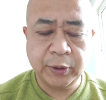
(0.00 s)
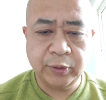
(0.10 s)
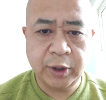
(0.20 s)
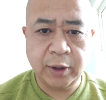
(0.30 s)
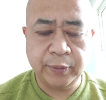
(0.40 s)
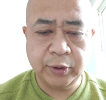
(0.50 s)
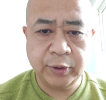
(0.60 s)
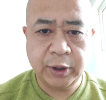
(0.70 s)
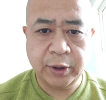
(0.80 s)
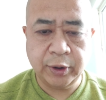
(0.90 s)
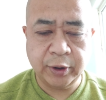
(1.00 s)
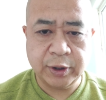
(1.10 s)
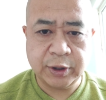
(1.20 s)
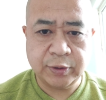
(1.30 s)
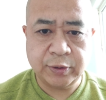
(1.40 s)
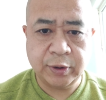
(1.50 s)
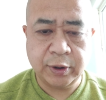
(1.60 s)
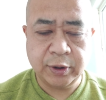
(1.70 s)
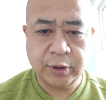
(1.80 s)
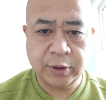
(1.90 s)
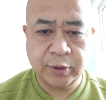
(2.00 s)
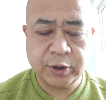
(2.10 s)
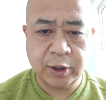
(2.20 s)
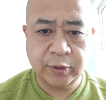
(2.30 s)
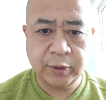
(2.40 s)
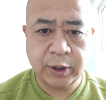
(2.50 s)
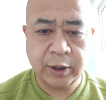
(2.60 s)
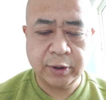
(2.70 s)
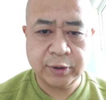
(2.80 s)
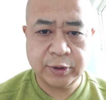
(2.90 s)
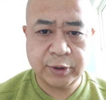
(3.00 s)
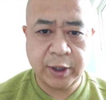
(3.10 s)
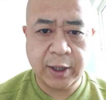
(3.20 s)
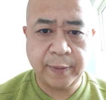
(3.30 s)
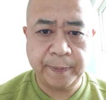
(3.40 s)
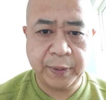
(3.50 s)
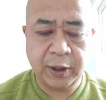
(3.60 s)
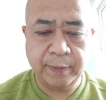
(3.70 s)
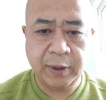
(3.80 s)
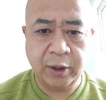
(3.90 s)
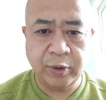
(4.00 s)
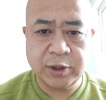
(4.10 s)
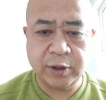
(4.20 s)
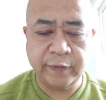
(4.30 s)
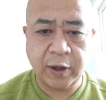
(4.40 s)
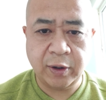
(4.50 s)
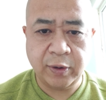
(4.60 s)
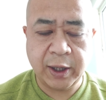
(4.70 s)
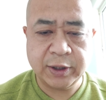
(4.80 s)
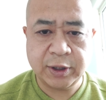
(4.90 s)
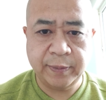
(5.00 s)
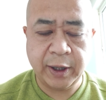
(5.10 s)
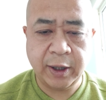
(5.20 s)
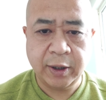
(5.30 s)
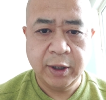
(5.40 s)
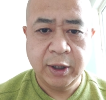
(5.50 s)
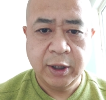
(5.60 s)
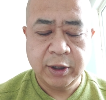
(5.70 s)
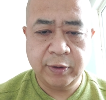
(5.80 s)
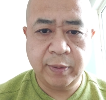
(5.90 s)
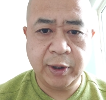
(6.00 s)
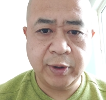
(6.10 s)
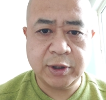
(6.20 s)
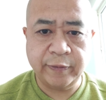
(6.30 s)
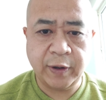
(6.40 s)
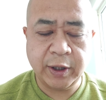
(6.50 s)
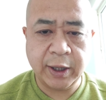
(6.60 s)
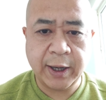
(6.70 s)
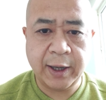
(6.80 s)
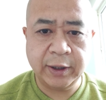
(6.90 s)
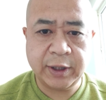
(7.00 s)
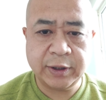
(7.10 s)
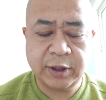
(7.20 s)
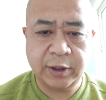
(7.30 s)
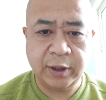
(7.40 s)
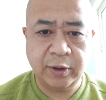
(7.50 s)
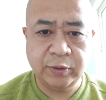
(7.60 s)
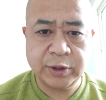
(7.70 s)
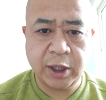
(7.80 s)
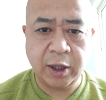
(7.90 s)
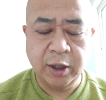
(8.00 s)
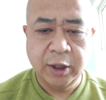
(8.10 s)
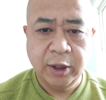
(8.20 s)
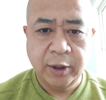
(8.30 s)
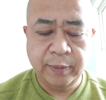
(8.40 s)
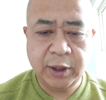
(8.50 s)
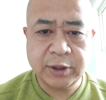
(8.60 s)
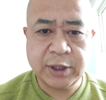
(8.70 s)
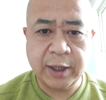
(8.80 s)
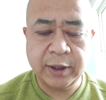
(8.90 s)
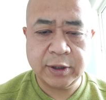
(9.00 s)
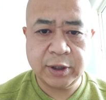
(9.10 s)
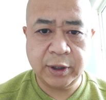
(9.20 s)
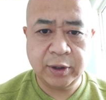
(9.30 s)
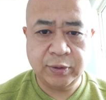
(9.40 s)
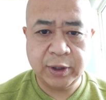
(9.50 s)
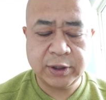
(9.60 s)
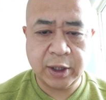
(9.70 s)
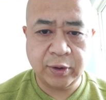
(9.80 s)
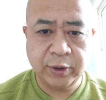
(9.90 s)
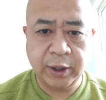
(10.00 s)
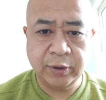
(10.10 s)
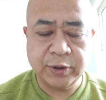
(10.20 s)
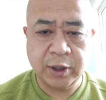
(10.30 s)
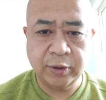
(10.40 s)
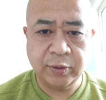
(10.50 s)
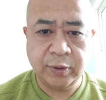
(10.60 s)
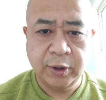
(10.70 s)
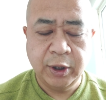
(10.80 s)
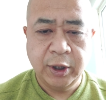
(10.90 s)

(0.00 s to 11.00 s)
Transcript: 不同意，不同意，闹到警局。刘强东呢？虽然被美国警方还了清白，因为美国警方也看了电梯里的录像，明显呢是那个女的在勾引刘强东。